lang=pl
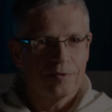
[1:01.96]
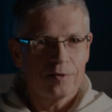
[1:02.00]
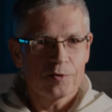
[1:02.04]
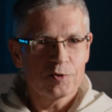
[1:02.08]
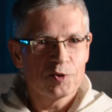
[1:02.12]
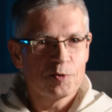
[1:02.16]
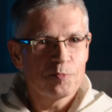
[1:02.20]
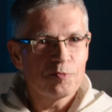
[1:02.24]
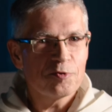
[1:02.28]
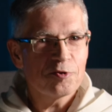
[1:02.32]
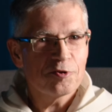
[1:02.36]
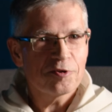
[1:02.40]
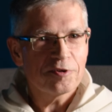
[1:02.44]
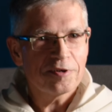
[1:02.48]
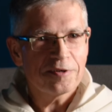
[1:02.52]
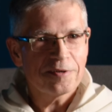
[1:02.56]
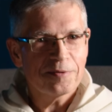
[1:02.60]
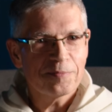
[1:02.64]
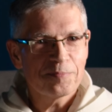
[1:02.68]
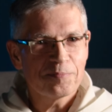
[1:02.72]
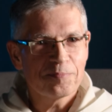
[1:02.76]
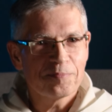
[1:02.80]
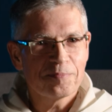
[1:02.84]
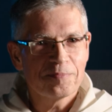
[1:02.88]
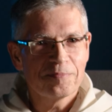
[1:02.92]
ja
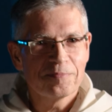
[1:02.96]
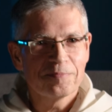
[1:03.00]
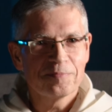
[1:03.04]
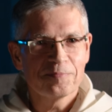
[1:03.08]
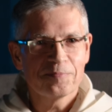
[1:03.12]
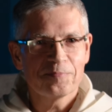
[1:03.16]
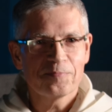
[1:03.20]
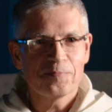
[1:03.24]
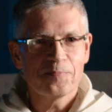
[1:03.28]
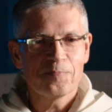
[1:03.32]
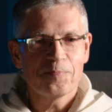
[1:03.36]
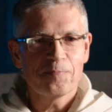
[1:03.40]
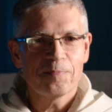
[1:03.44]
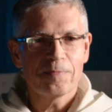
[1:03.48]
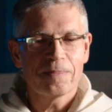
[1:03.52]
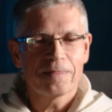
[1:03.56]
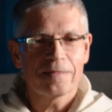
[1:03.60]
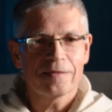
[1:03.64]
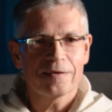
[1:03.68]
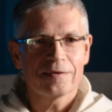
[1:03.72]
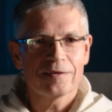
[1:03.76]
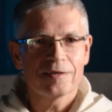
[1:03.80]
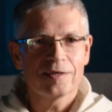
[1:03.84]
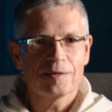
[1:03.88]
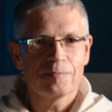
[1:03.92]
osobiście mm,
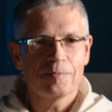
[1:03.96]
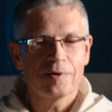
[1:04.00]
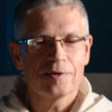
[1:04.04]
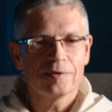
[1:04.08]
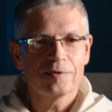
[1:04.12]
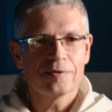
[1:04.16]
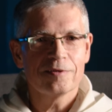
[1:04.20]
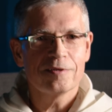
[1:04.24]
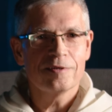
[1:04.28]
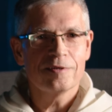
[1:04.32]
chyba